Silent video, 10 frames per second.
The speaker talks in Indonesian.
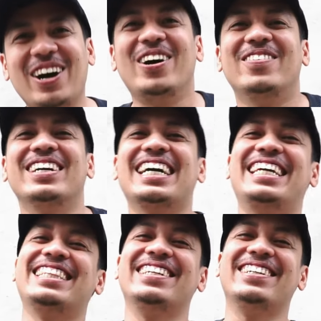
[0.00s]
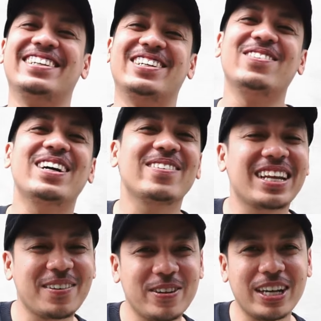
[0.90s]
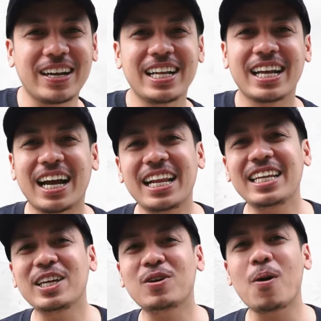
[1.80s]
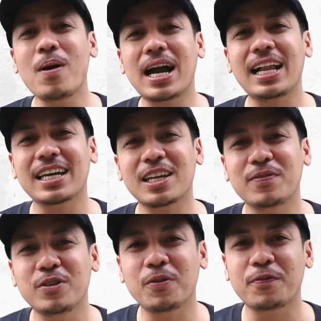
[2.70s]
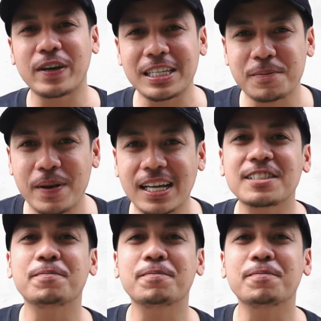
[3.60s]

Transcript: Oh, bukan itu. Gua bukan bukan review. Kali ini gua bakal nge-review Vespa